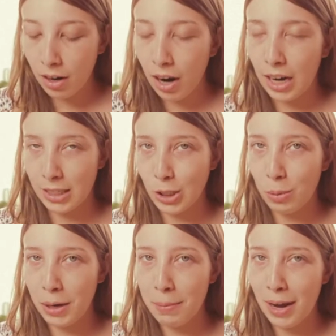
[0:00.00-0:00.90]
A
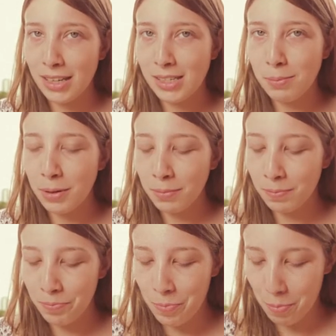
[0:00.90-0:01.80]
sombra máxima
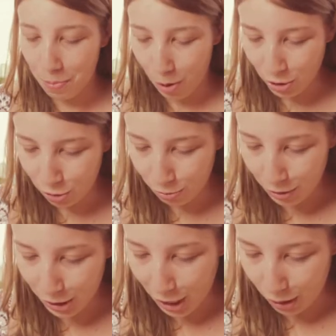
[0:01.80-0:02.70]
pode
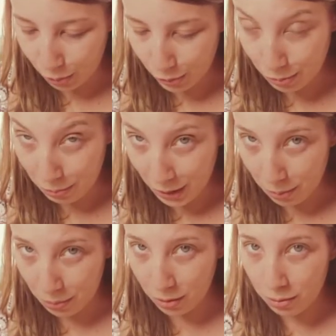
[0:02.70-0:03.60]
vir da luz mínima.